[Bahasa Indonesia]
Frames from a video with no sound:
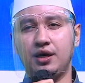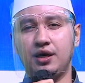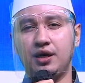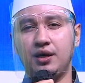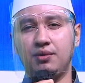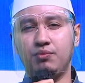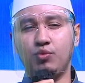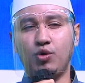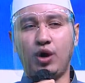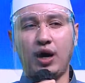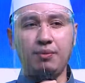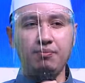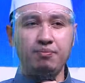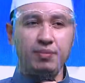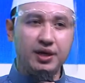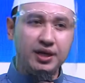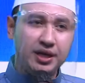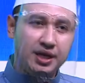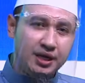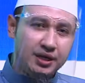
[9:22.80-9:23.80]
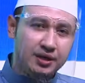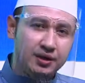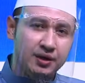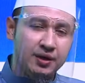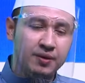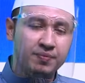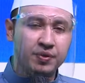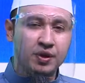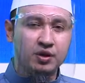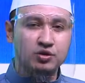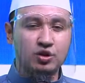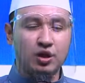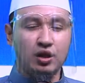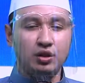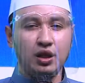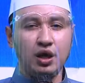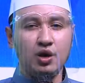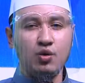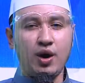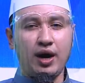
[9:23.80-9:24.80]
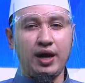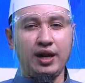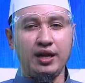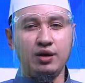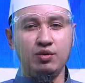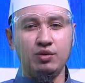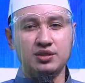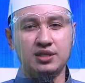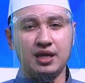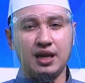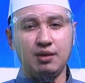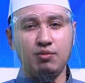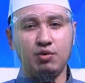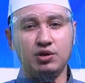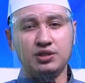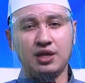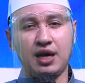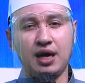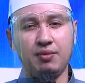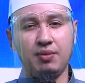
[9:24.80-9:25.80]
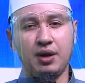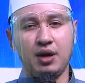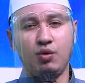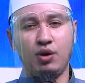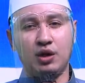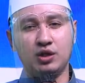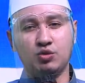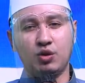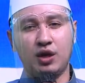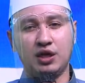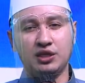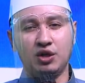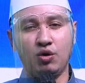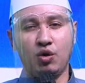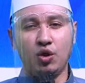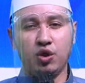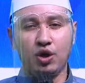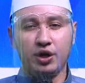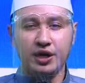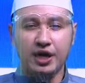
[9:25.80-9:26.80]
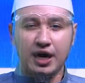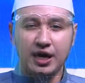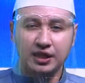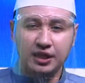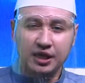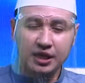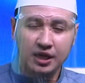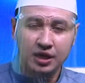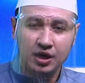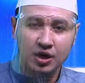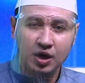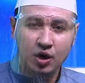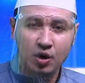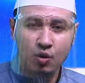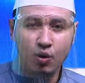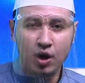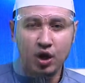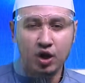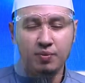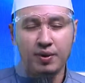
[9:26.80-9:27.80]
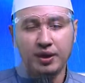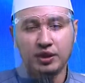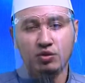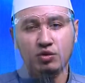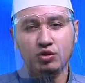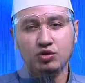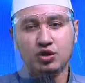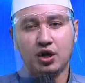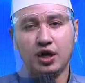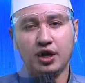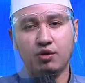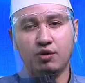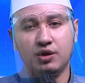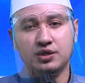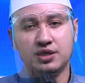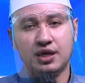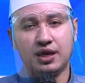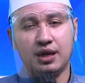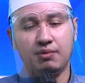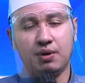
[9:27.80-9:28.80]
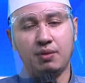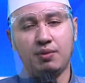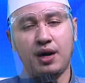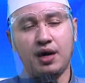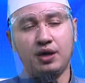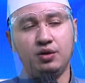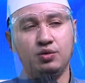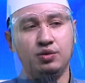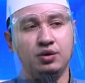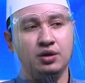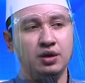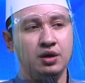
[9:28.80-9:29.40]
Muhammadin sallallahu alaihi wasallam wa sahbihi wa azwajihi wa dhurriyyatihi wa ahli baiti ansari wa sari ma ba'du.